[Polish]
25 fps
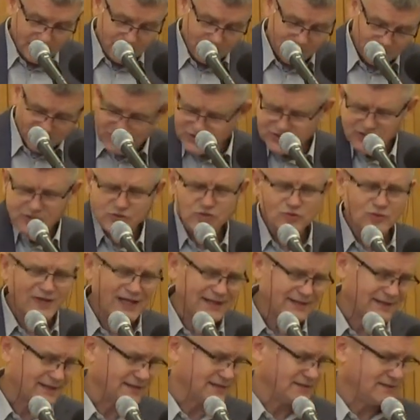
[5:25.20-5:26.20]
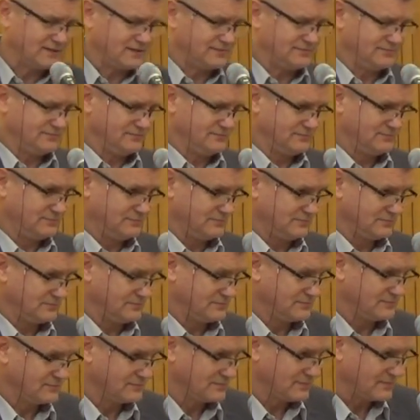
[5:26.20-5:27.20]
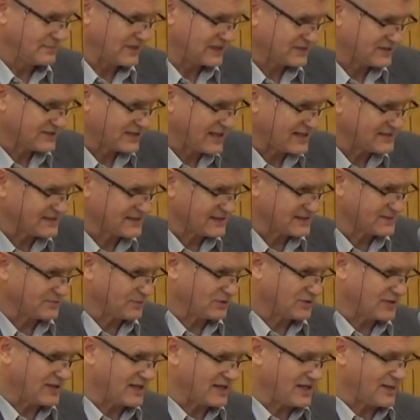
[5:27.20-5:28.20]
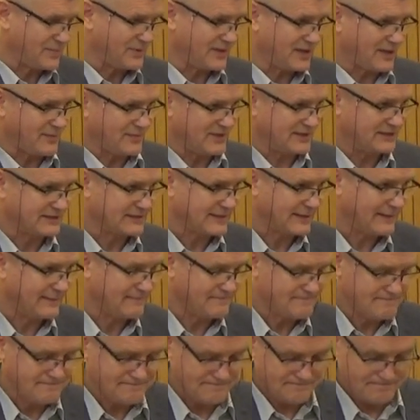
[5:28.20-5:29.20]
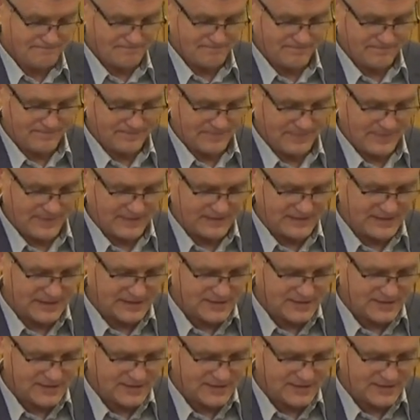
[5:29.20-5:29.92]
po 10 latach Masz szansę spotkania pana Mietka. I